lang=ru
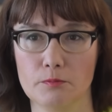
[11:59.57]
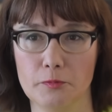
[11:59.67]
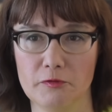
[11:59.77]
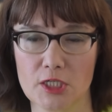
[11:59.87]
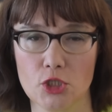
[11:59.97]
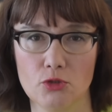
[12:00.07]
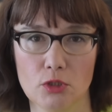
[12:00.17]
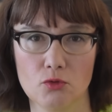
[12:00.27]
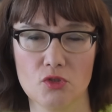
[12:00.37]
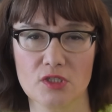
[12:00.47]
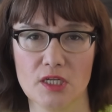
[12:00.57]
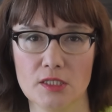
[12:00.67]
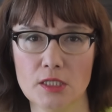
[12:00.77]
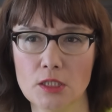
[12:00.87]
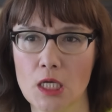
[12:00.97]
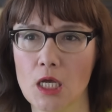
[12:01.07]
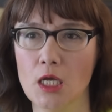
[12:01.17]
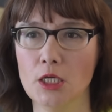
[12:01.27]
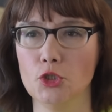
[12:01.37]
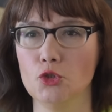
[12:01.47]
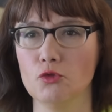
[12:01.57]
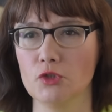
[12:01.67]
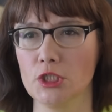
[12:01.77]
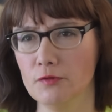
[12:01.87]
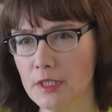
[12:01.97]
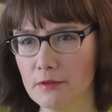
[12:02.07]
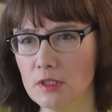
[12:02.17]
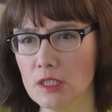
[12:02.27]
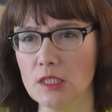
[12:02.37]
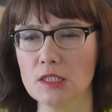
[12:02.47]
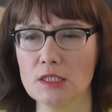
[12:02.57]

По выражению одной из газет – ее вышвыривало из